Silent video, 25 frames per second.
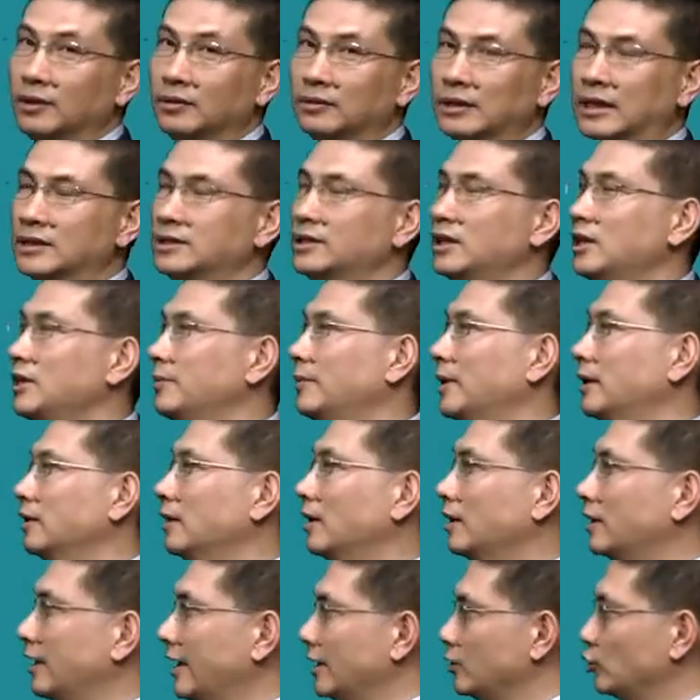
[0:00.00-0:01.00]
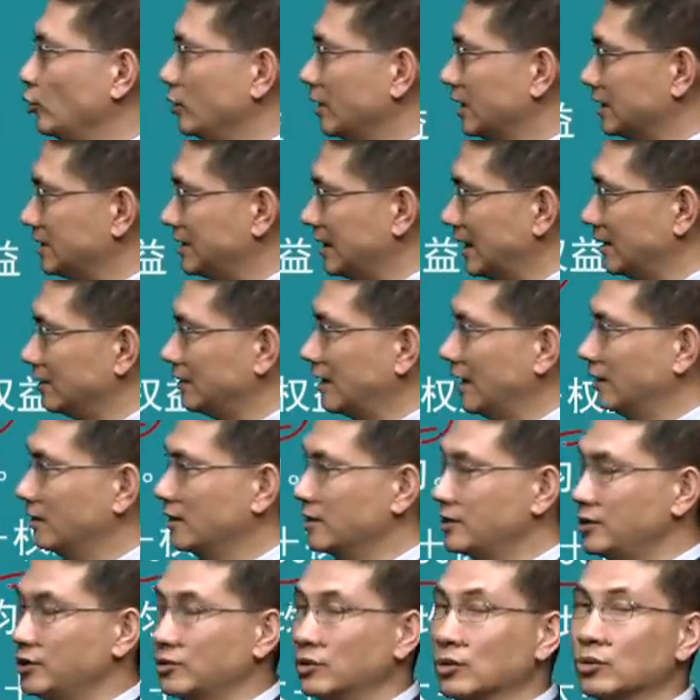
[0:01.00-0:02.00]
那这里边呢给出一个简单
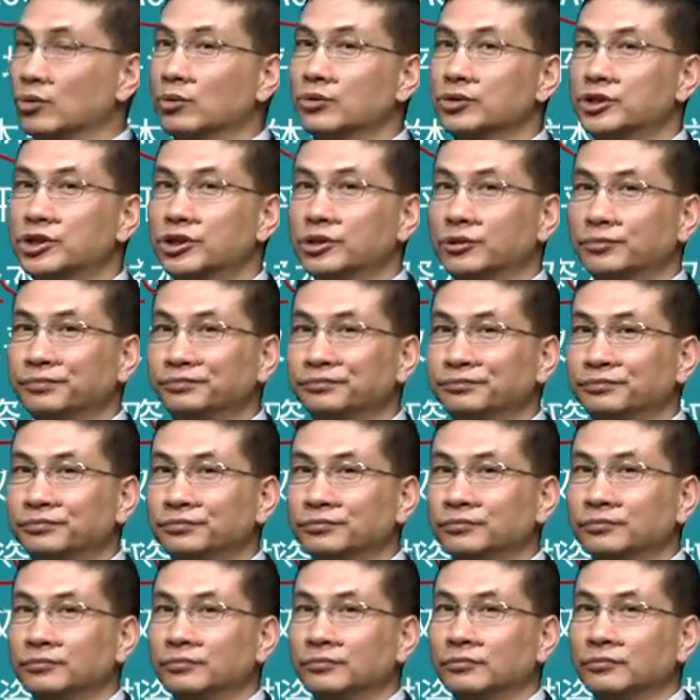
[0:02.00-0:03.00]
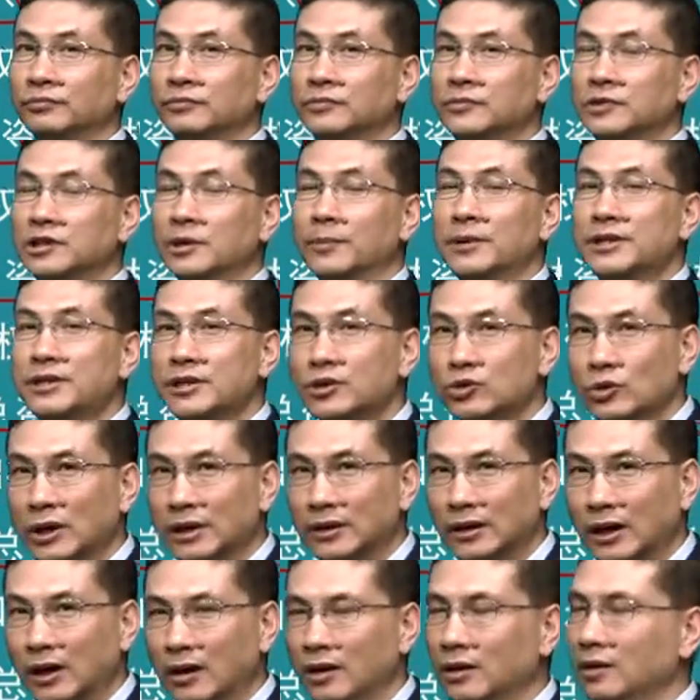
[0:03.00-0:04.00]
的计算公式，怎么计
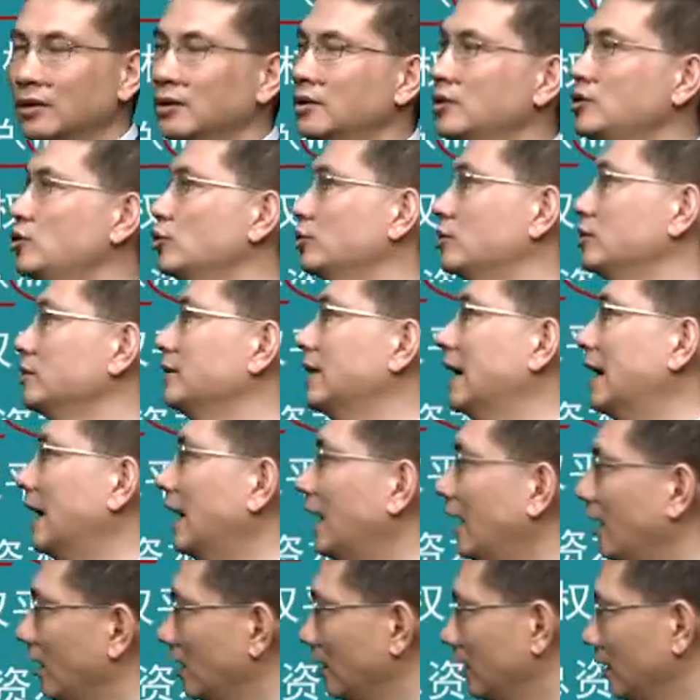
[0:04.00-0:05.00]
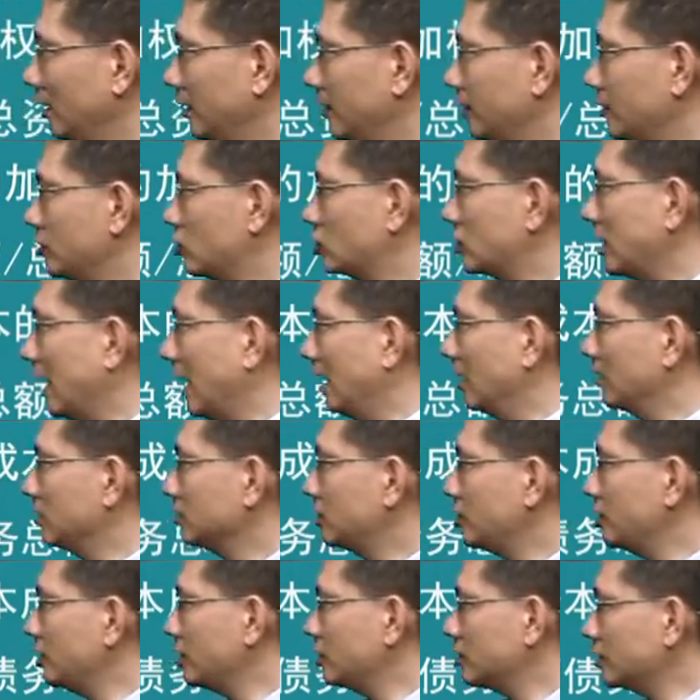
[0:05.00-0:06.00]
算呢？就是拿长
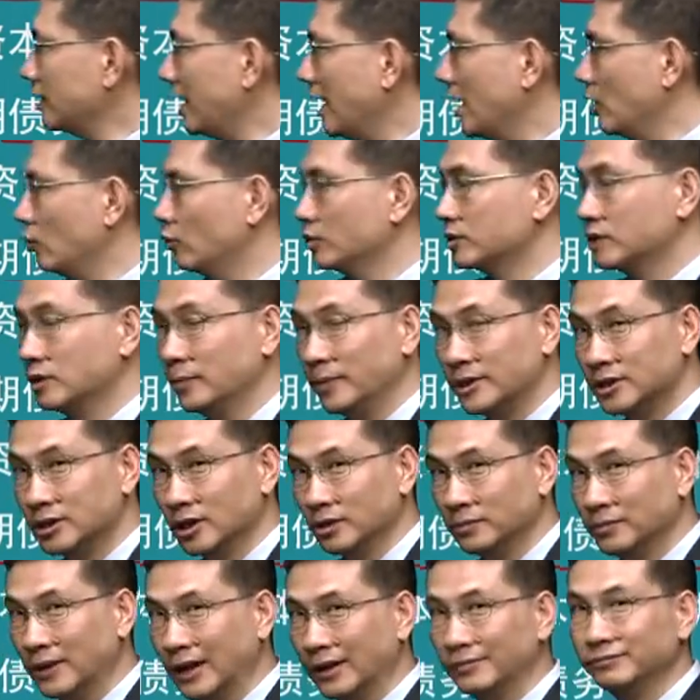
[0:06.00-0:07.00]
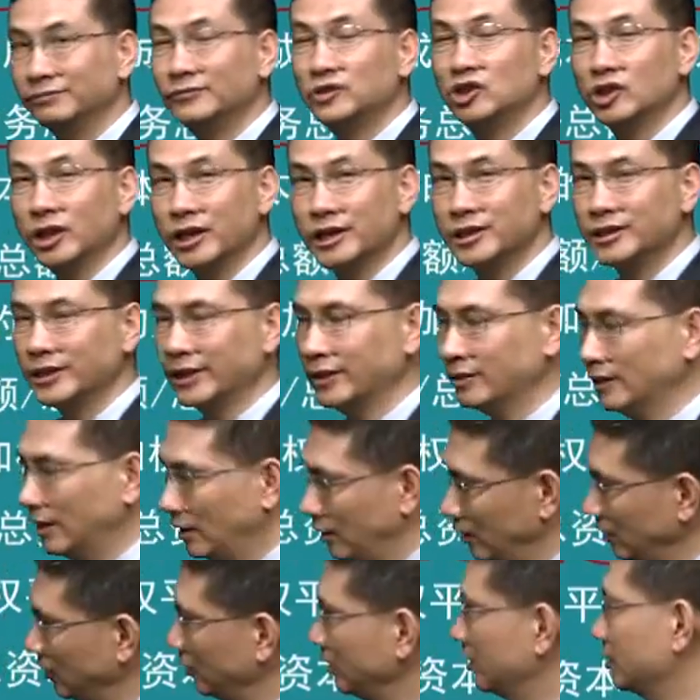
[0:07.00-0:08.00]
期债务资本成本乘以谁
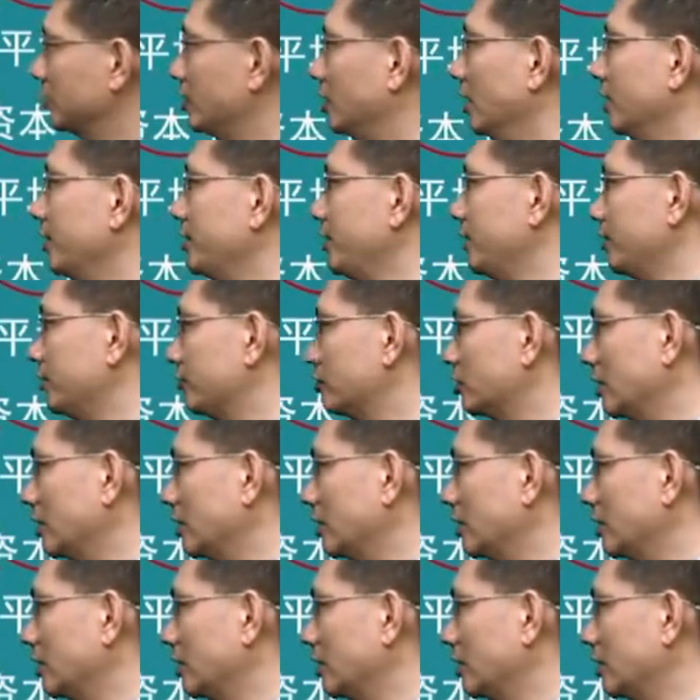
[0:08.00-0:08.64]
呢？乘以